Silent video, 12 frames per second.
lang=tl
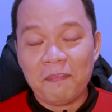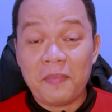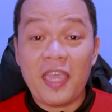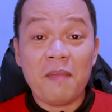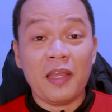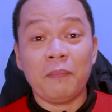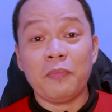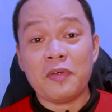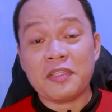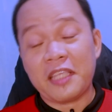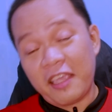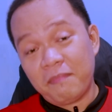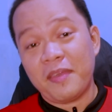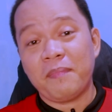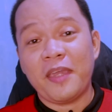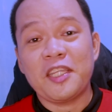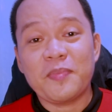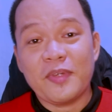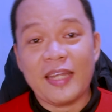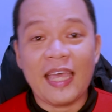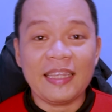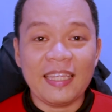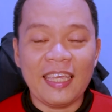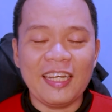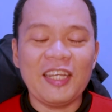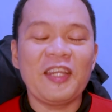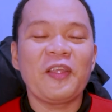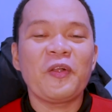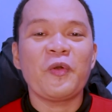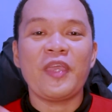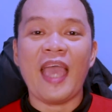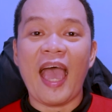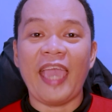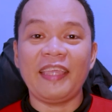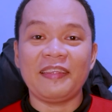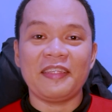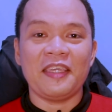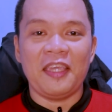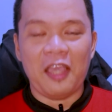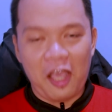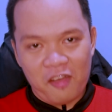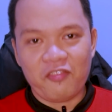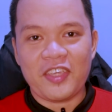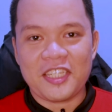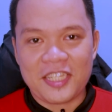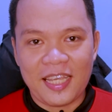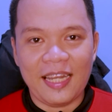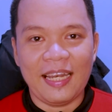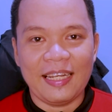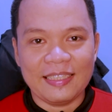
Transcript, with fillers: PM lang po sa FB page po natin, Kuya IT Official.